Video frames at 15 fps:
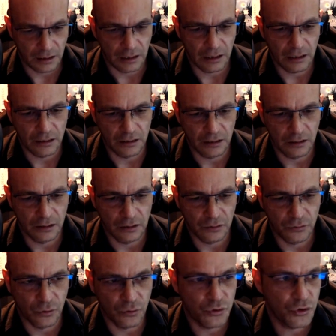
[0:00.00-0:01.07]
Et euh,
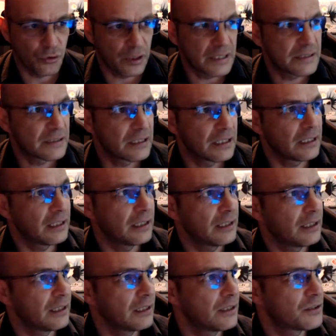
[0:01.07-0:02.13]
donc je suis
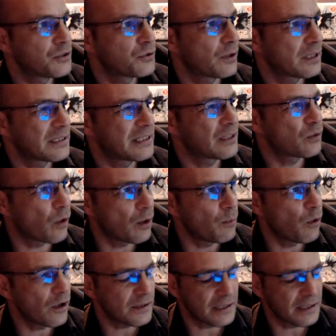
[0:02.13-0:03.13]
resté je suis resté trois mois.